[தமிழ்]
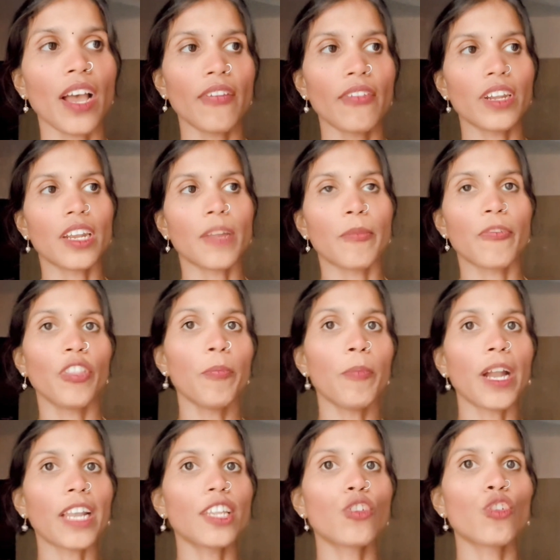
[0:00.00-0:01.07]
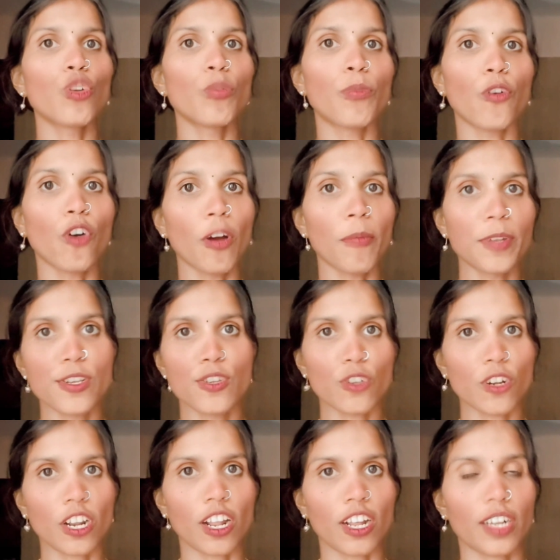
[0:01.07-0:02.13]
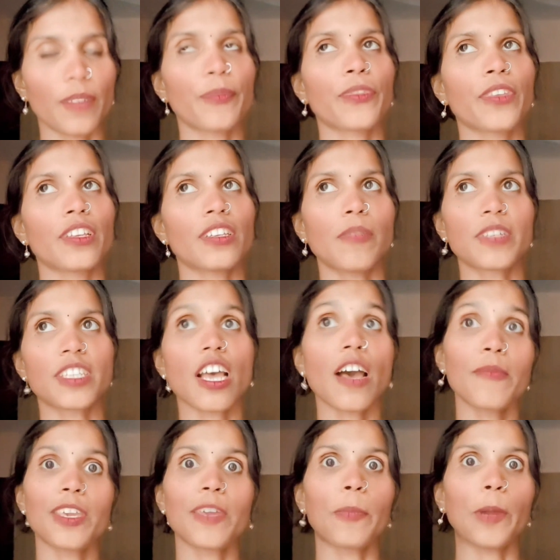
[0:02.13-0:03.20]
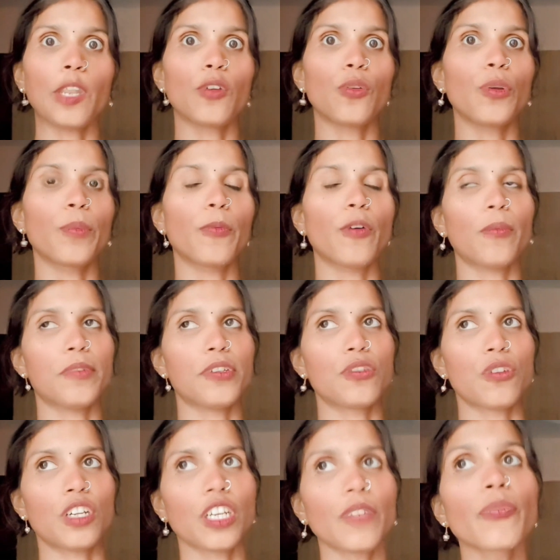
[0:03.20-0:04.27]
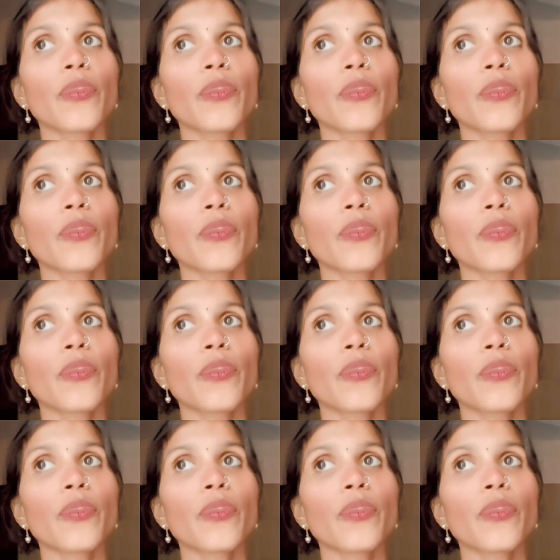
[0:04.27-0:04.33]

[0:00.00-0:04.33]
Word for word: அவனை நம்ம வந்து பலி கொடுப்போம் அப்படின்னு சொல்கிறாங்க இதை நம்ம சாமிக்கு பலி கொடுப்போம் அப்படின்னு சொல்லிட்டு